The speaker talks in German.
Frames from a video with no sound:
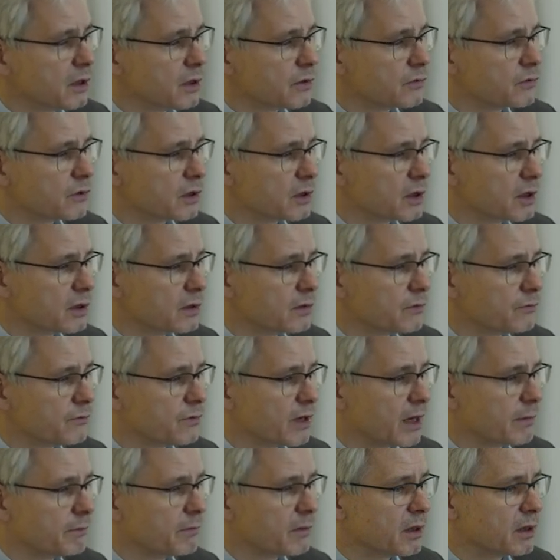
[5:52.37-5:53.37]
sondern
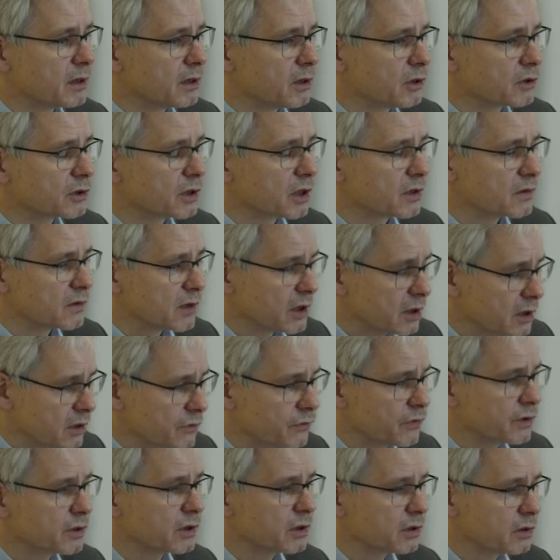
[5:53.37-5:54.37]
wir haben auch
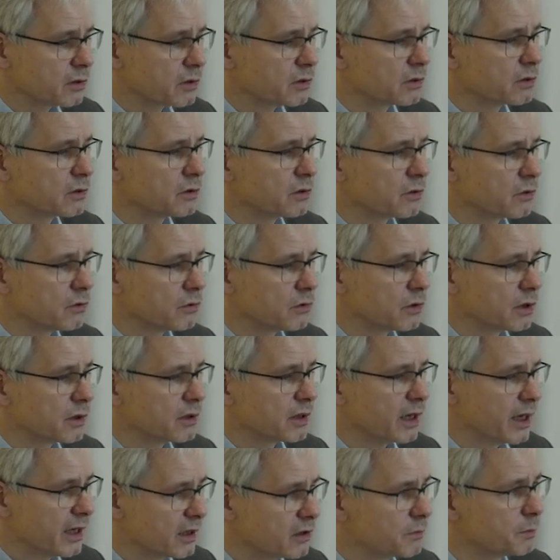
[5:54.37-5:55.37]
tatsächlich von den Leuten
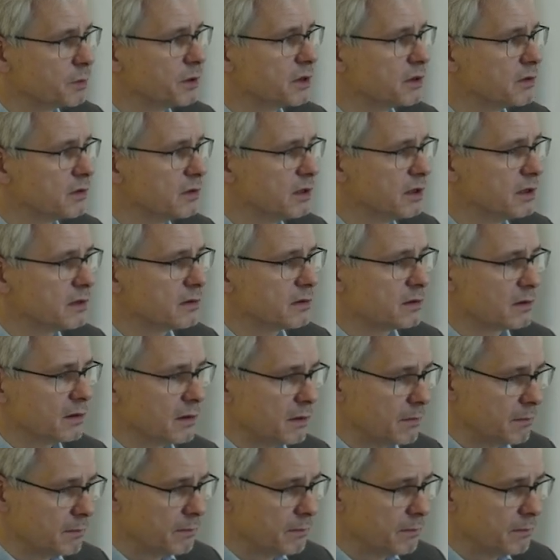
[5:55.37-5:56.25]
gehört, explizit,